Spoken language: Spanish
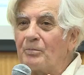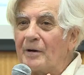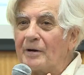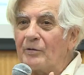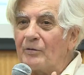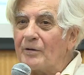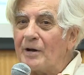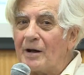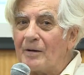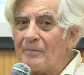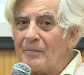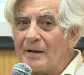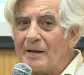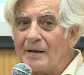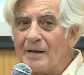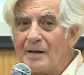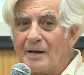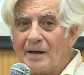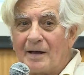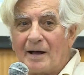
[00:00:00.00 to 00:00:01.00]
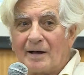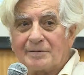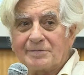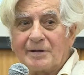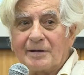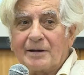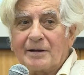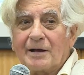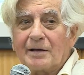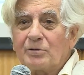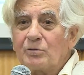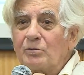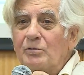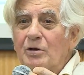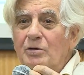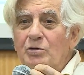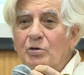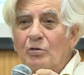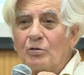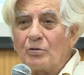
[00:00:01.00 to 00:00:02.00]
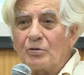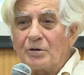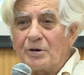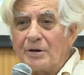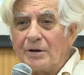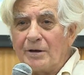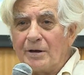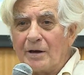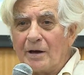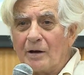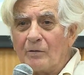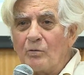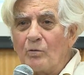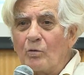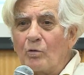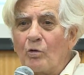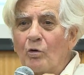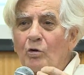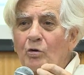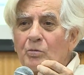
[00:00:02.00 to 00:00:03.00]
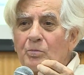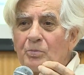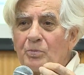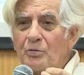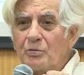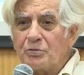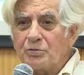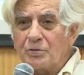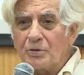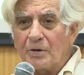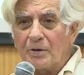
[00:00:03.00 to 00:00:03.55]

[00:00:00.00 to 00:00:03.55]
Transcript: panorama acerca de una ideología, un corpus,